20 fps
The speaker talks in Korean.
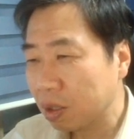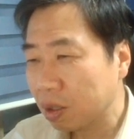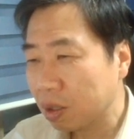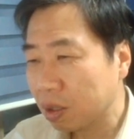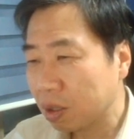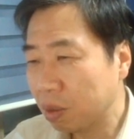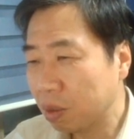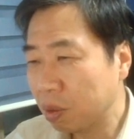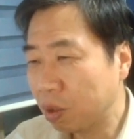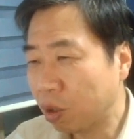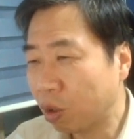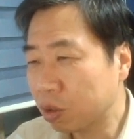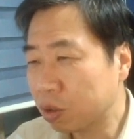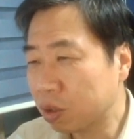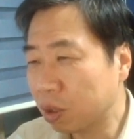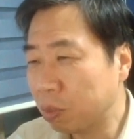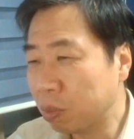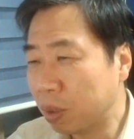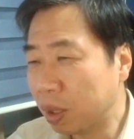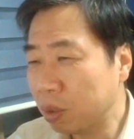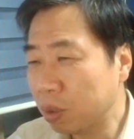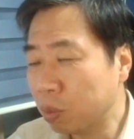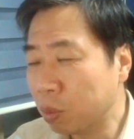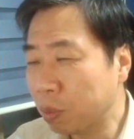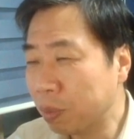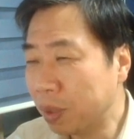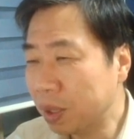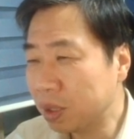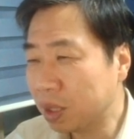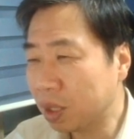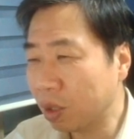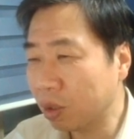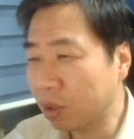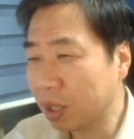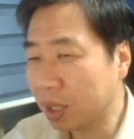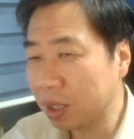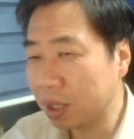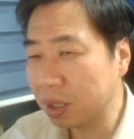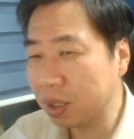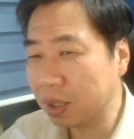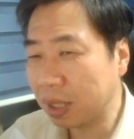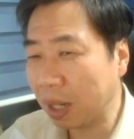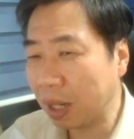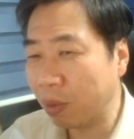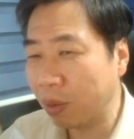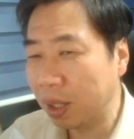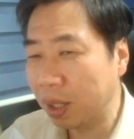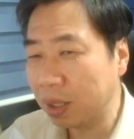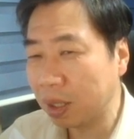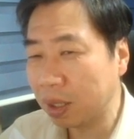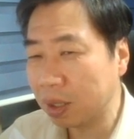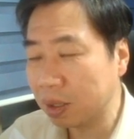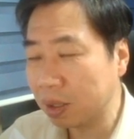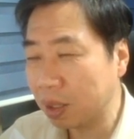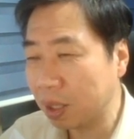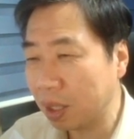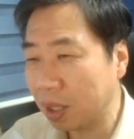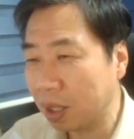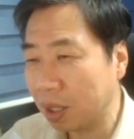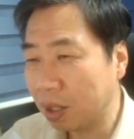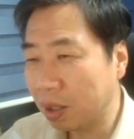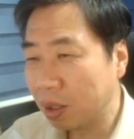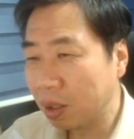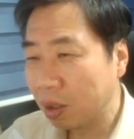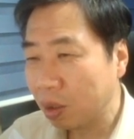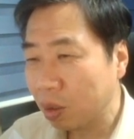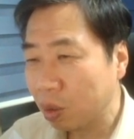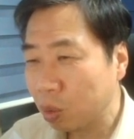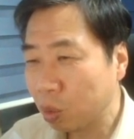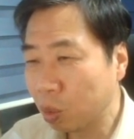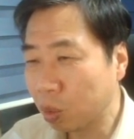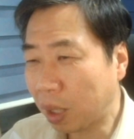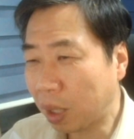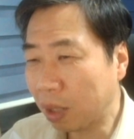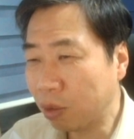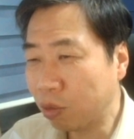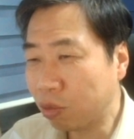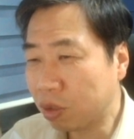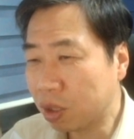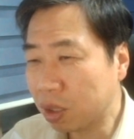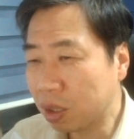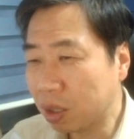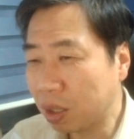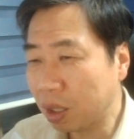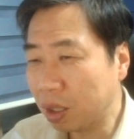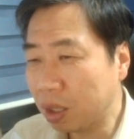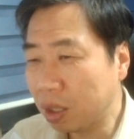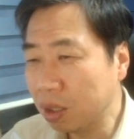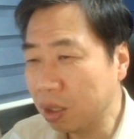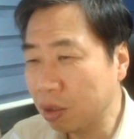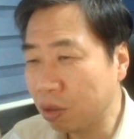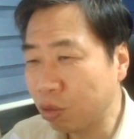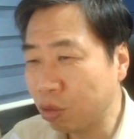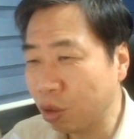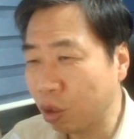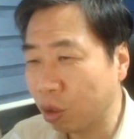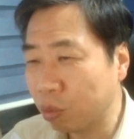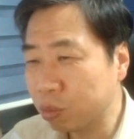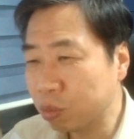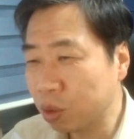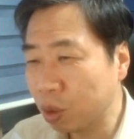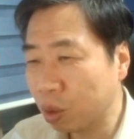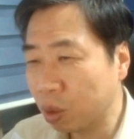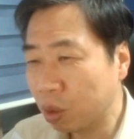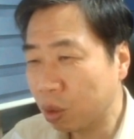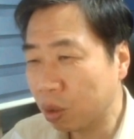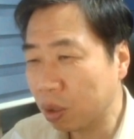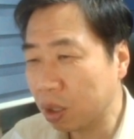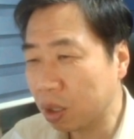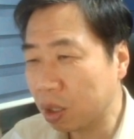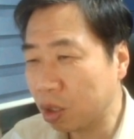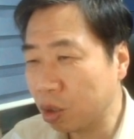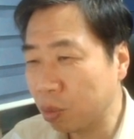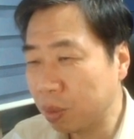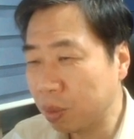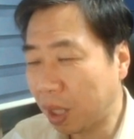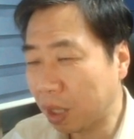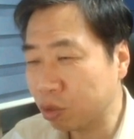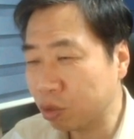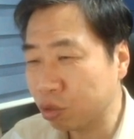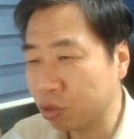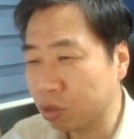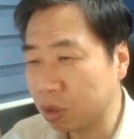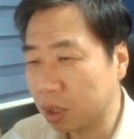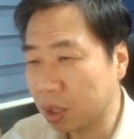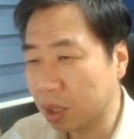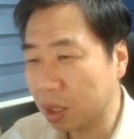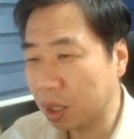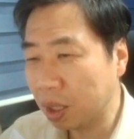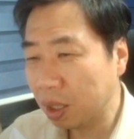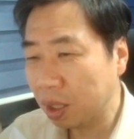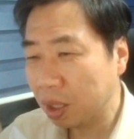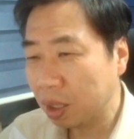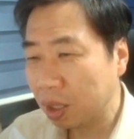그럼 석점 말이 못 맞으니까 여기까지 나와야 되는데 요 단수 칠 때 이을 수가 없죠. 여기 끼우면 다 죽으니까.